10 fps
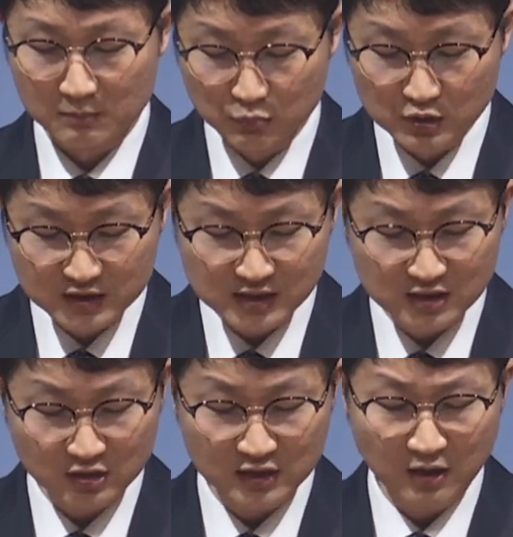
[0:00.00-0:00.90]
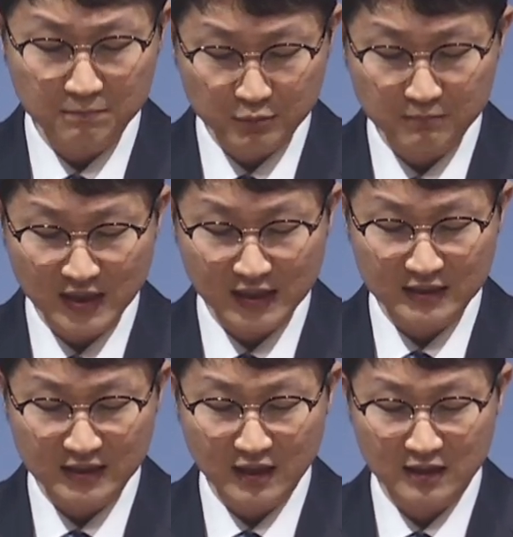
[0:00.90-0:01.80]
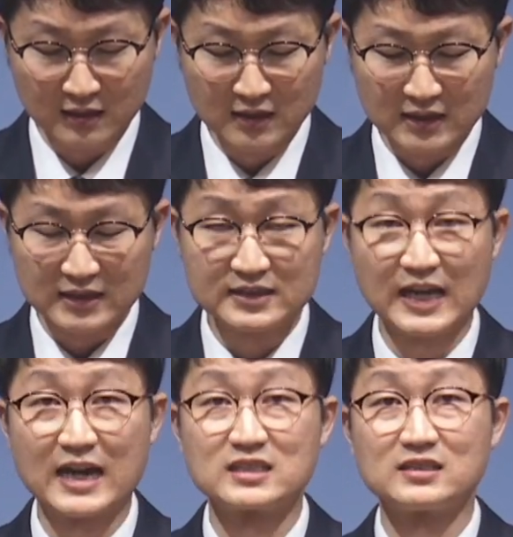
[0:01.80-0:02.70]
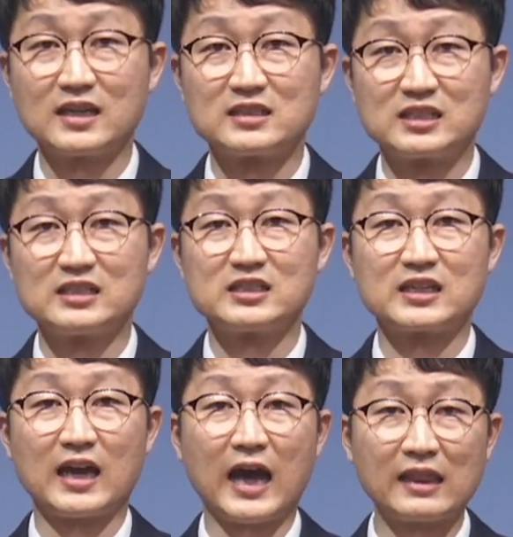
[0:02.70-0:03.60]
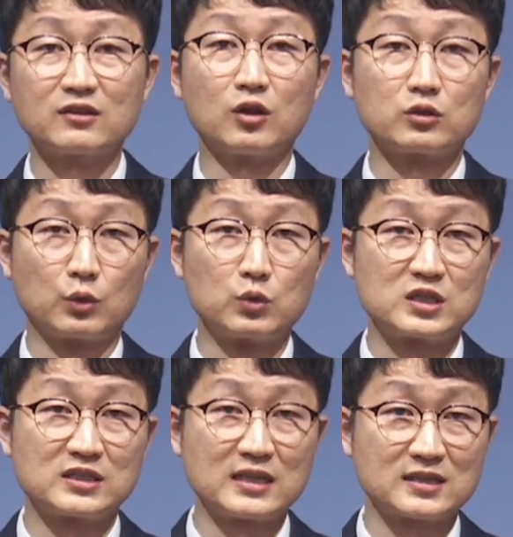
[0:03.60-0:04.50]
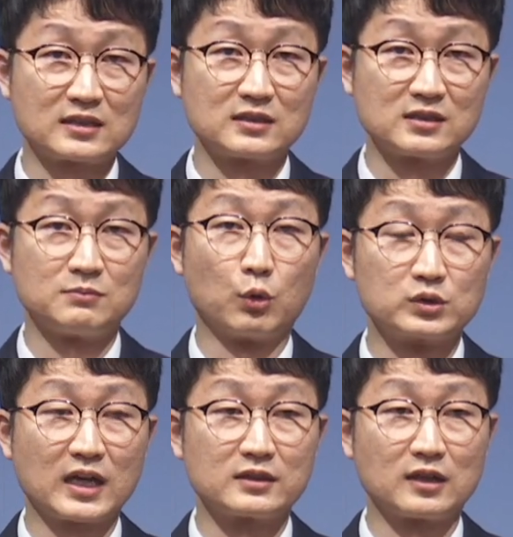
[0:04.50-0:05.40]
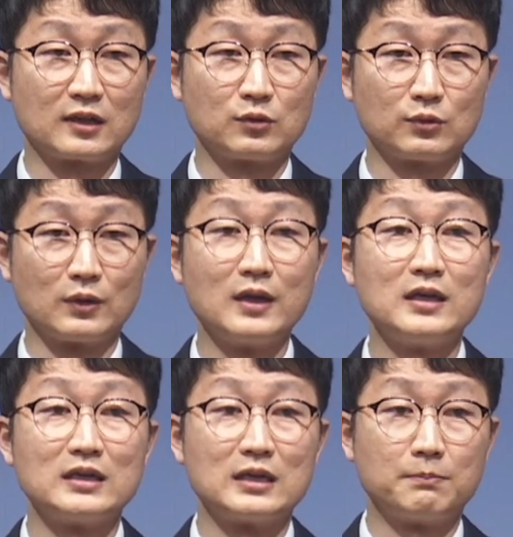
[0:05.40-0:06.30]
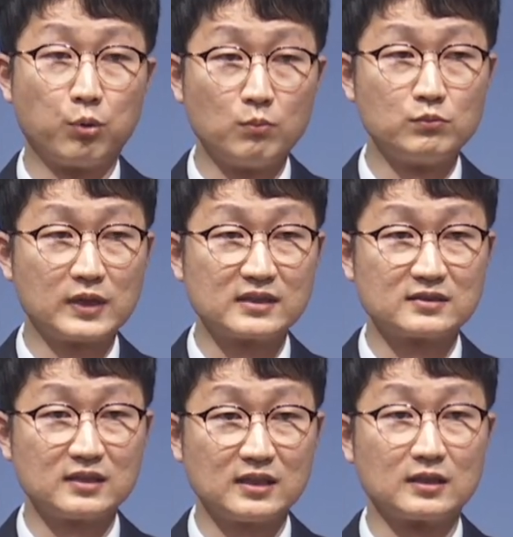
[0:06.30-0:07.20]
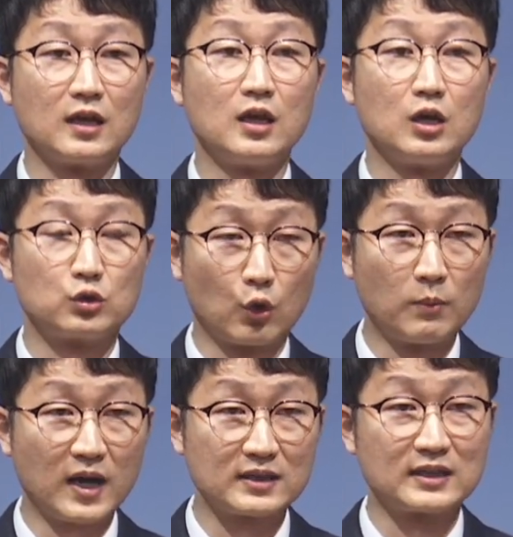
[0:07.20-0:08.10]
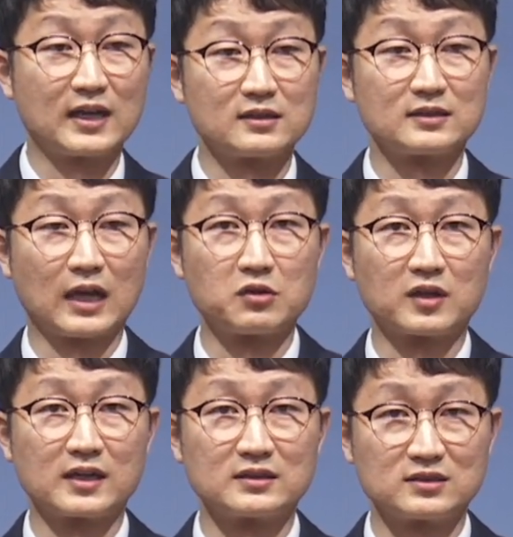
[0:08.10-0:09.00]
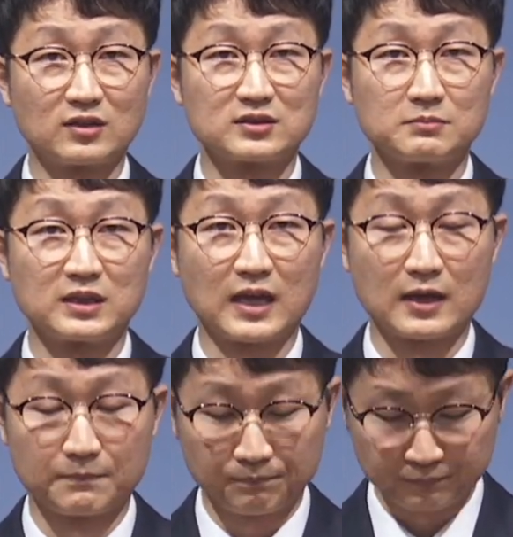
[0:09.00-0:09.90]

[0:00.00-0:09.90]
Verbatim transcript: 물질적인 것뿐만 아니라 이 자신의 지식에 한껏 도취된 자들을 묘사할 때도 이 본문에 쓰인 교만이라는 단어가 쓰였습니다.